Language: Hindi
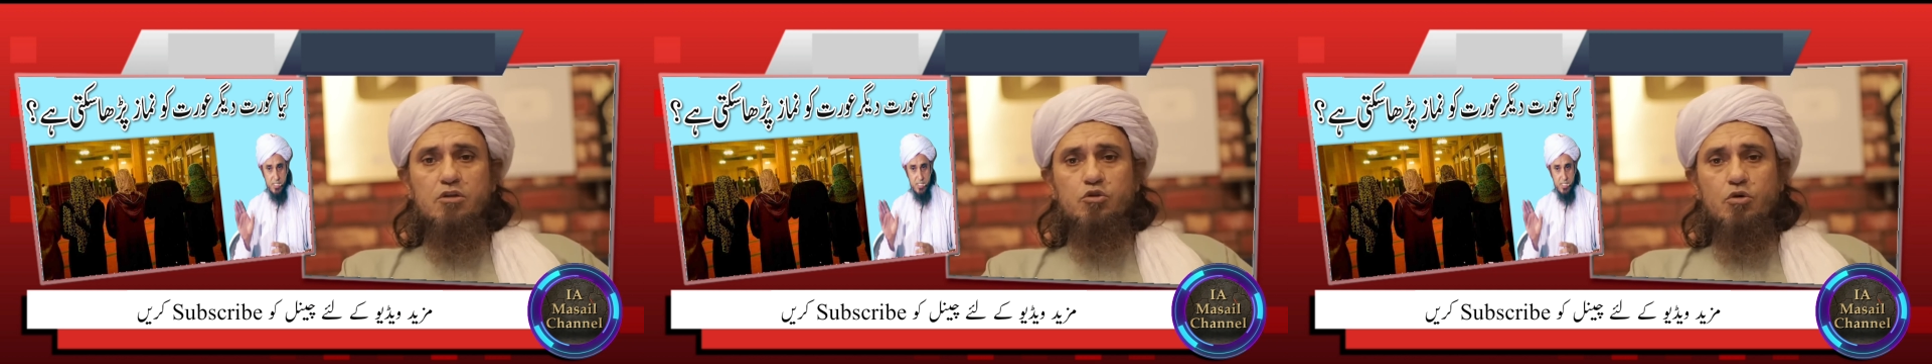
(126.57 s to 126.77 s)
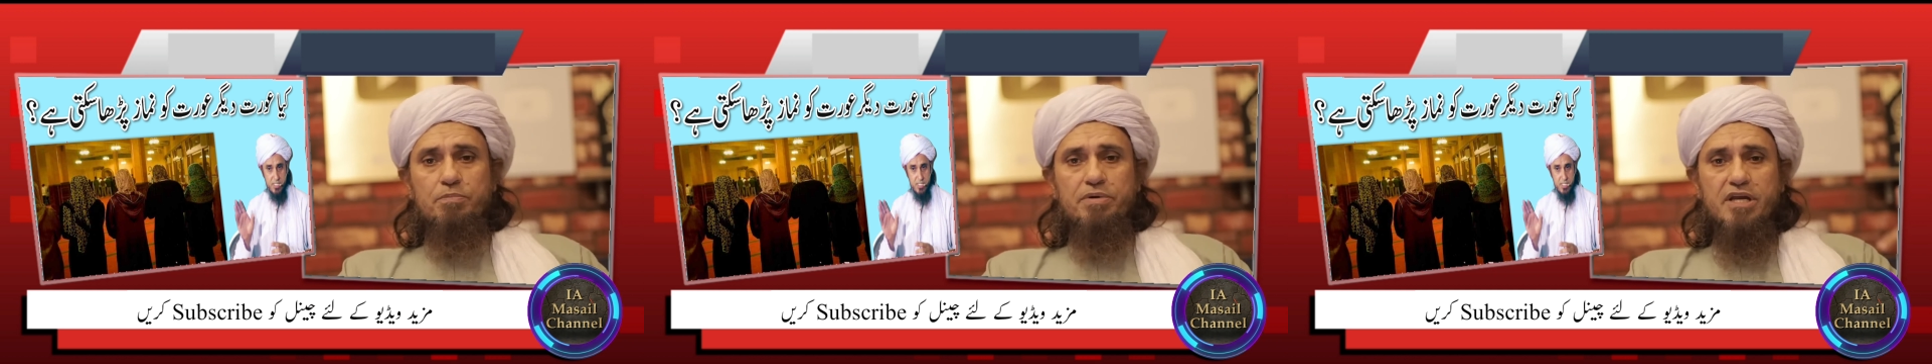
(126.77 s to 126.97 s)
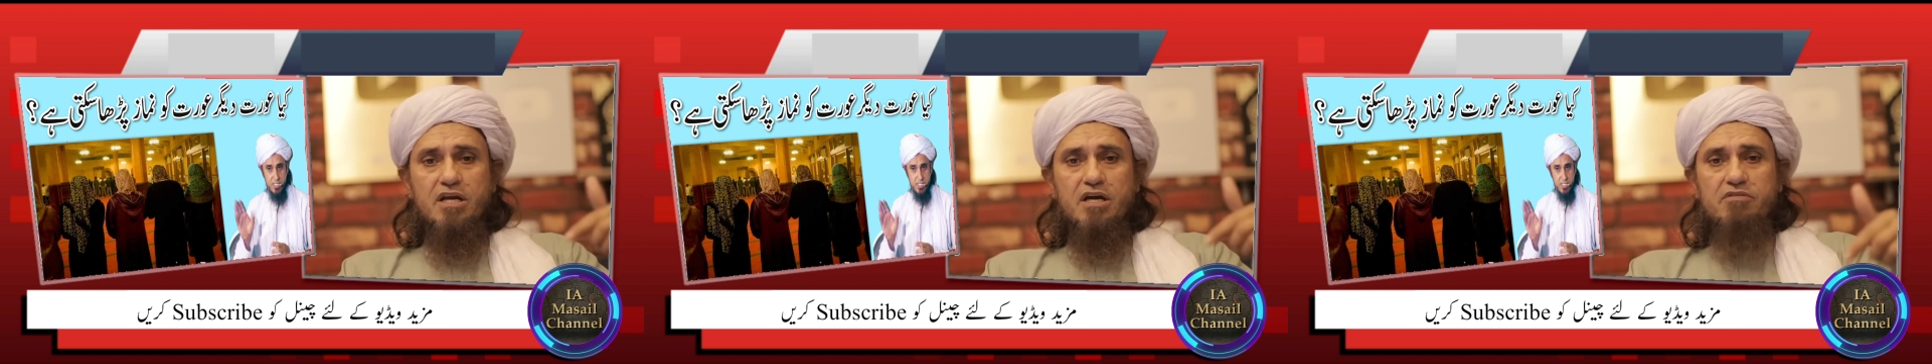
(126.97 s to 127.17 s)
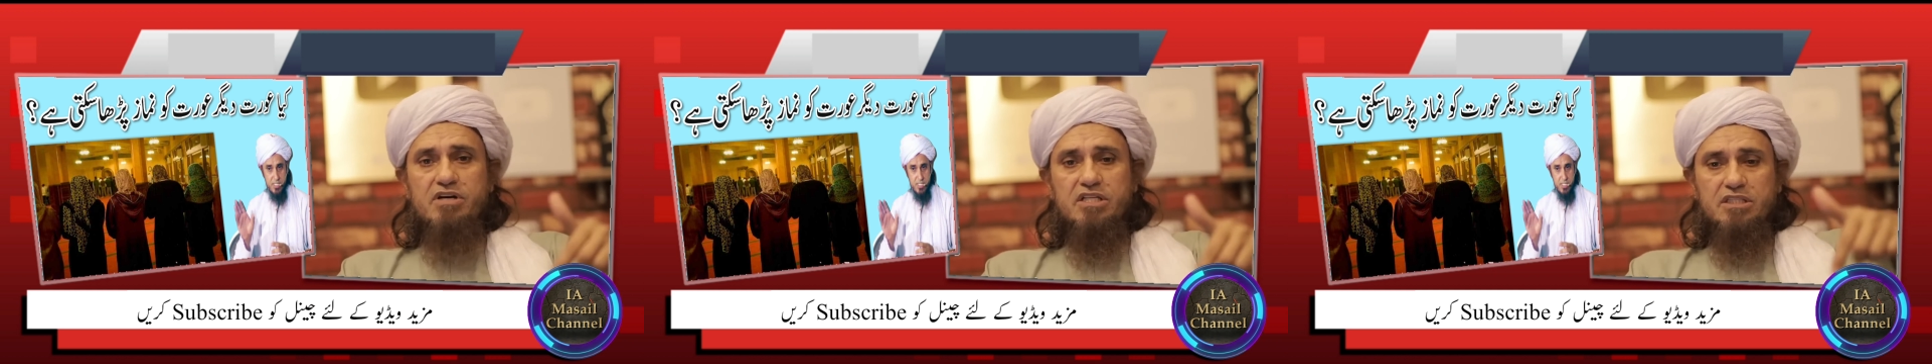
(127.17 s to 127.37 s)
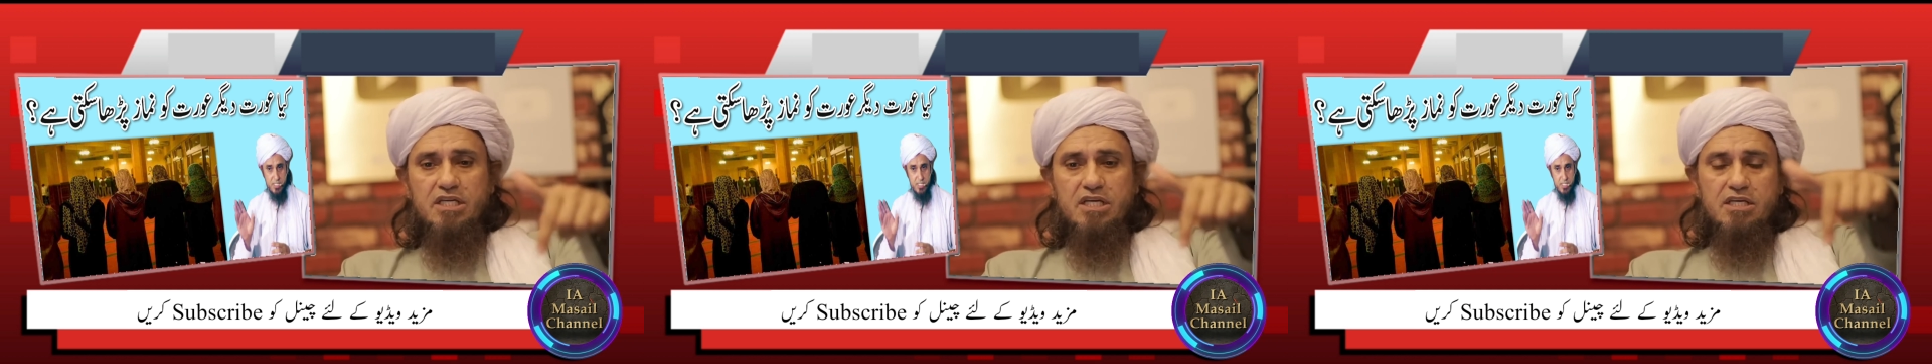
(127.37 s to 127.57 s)
तो फिर
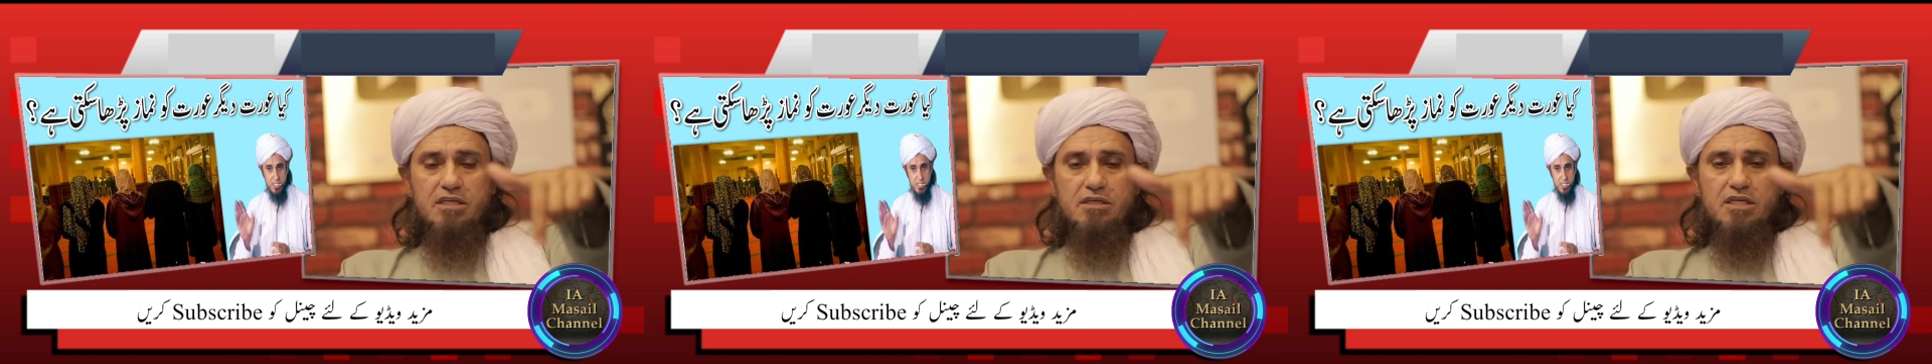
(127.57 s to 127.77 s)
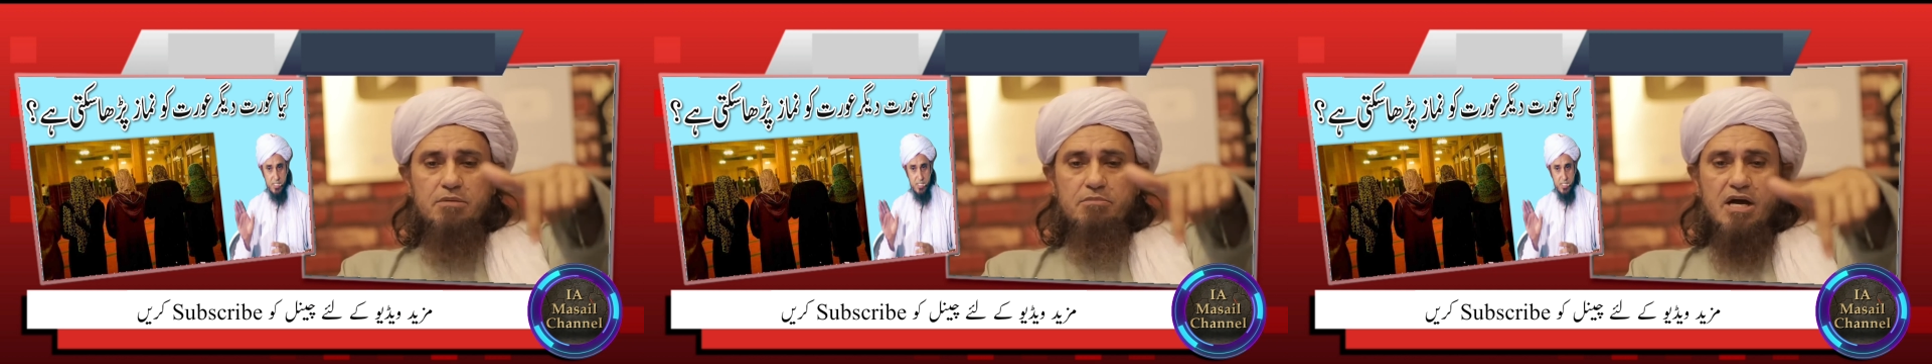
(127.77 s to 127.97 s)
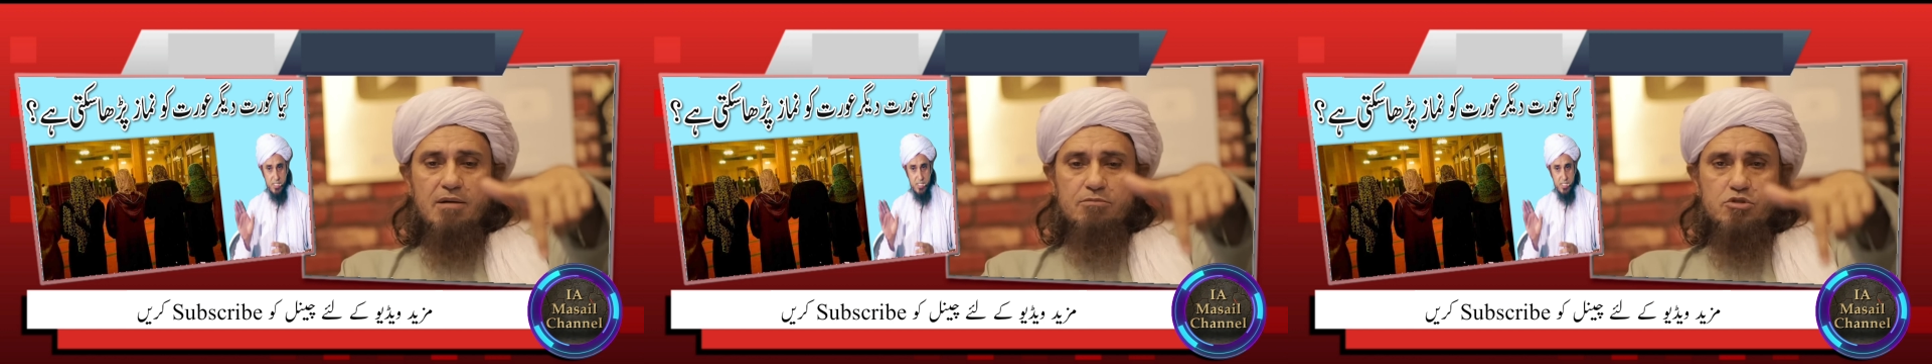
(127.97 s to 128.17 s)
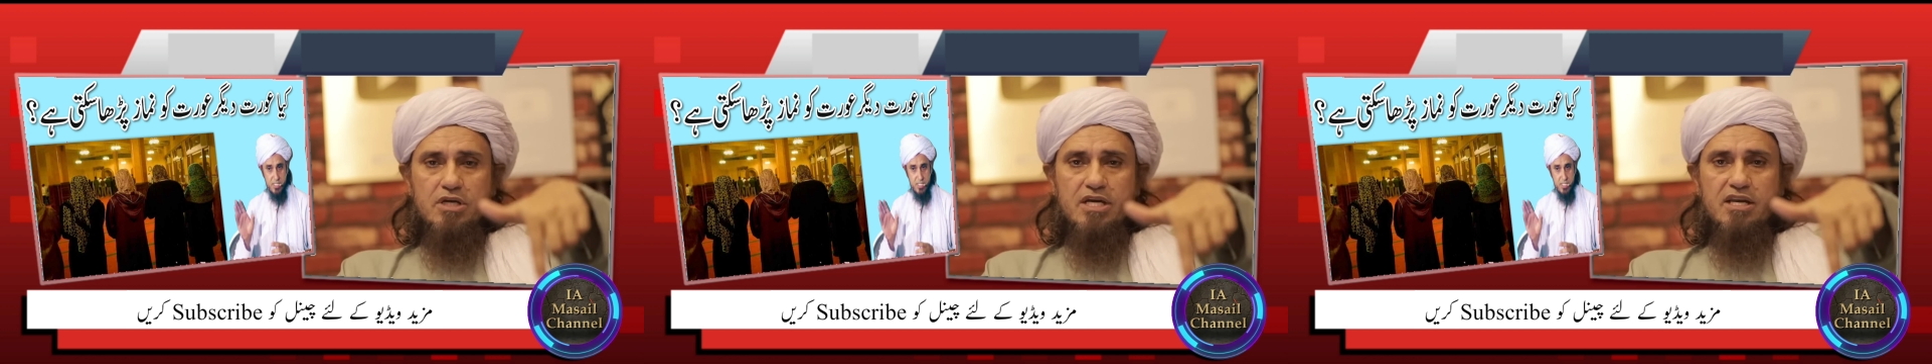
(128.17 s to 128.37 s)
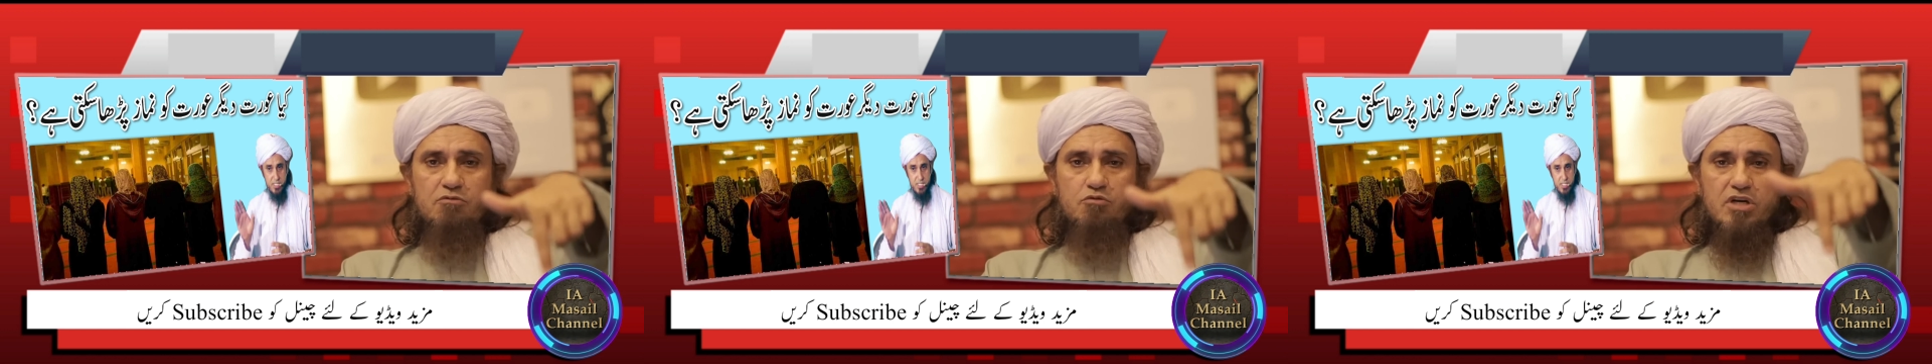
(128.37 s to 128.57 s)
ख़वातीन इमाम जो
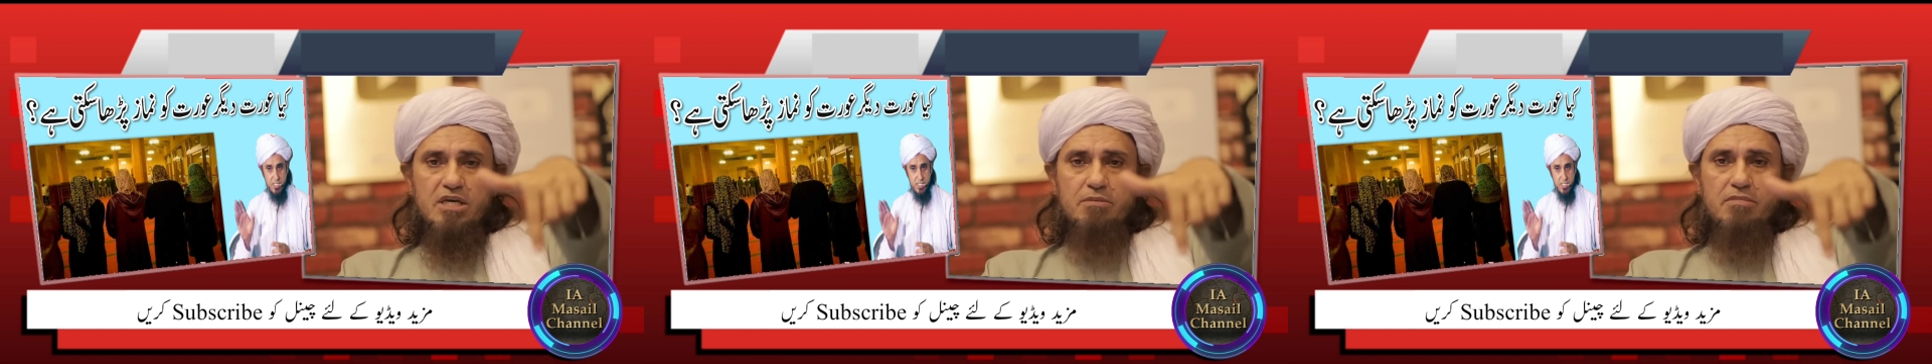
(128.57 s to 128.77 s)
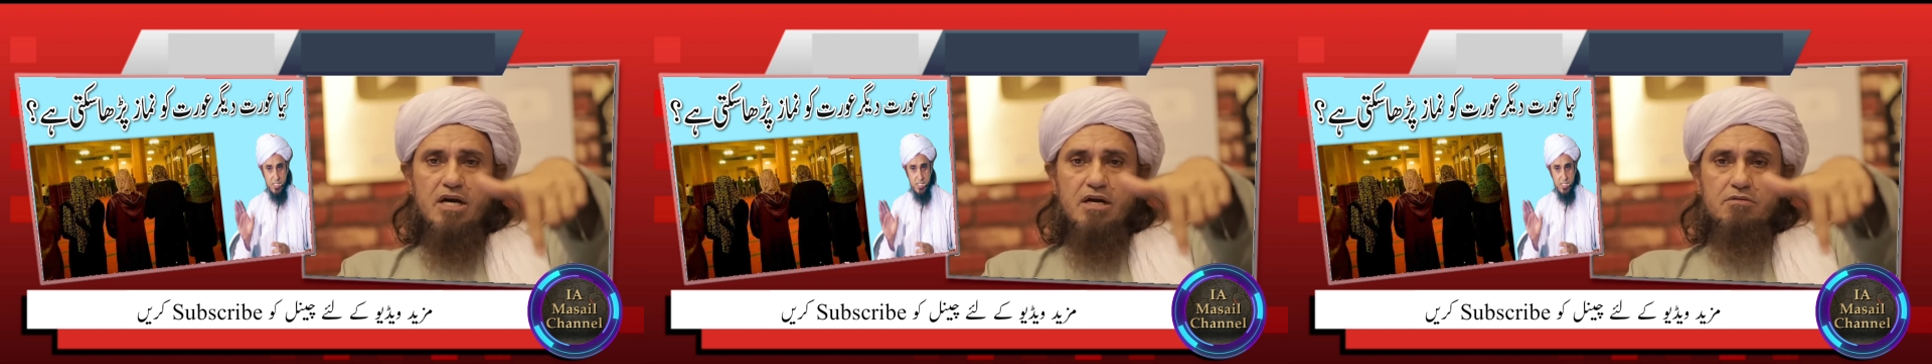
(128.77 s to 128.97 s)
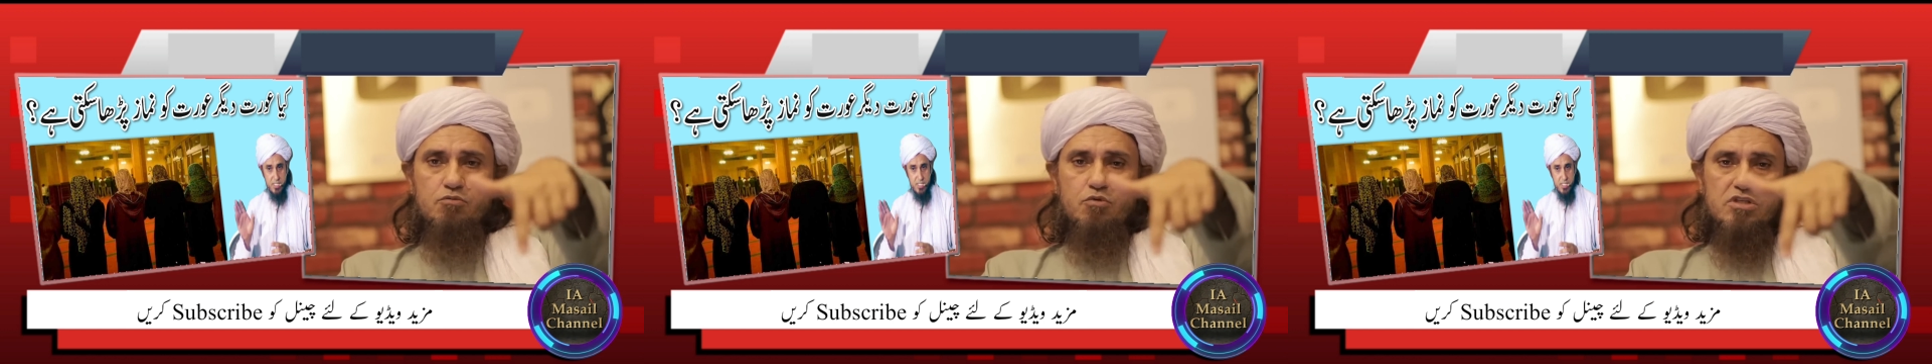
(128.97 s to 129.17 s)
है ना वो इमा